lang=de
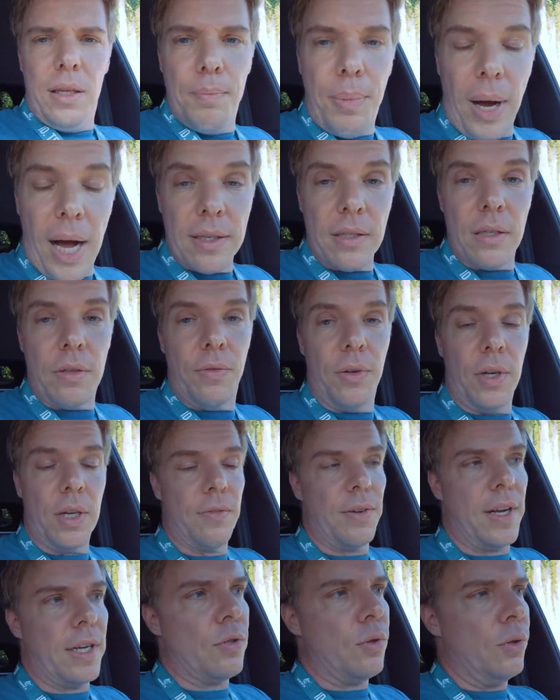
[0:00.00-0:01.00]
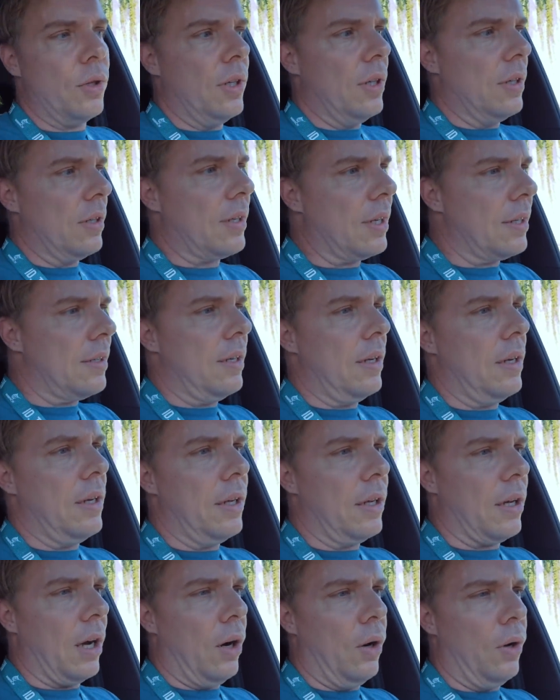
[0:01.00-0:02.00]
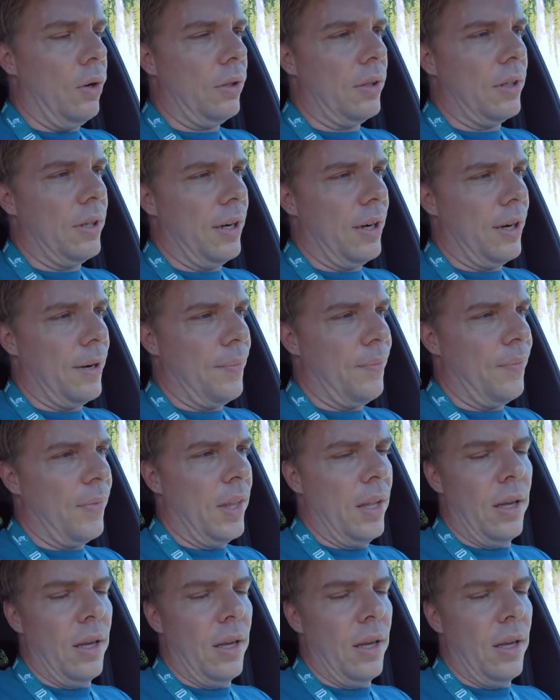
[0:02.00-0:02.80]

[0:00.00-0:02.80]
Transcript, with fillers: Die Basis für das Fahrzeug hier ist tatsächlich auch der